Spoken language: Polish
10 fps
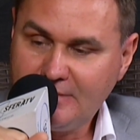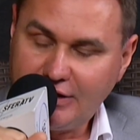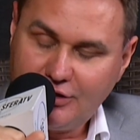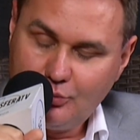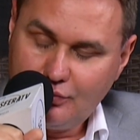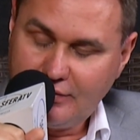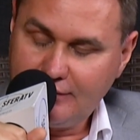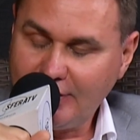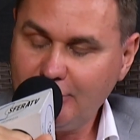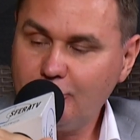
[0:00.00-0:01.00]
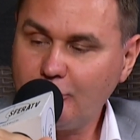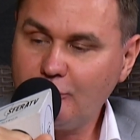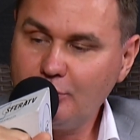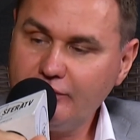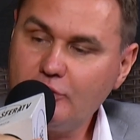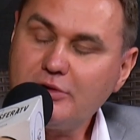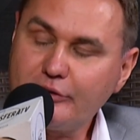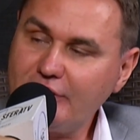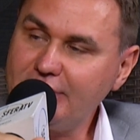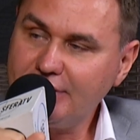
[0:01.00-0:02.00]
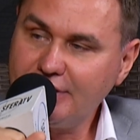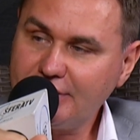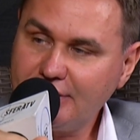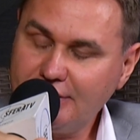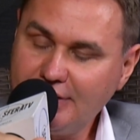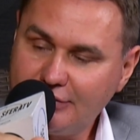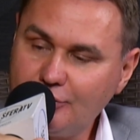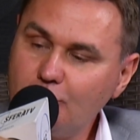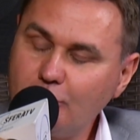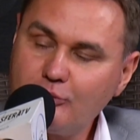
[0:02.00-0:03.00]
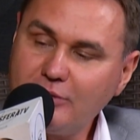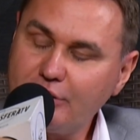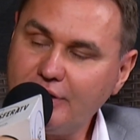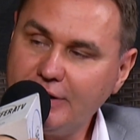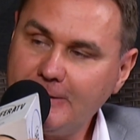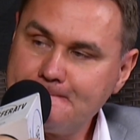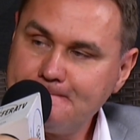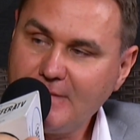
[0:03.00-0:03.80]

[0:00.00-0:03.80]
jakie, w jaki sposób był wypłacany ten kredyt jak to było spłacane.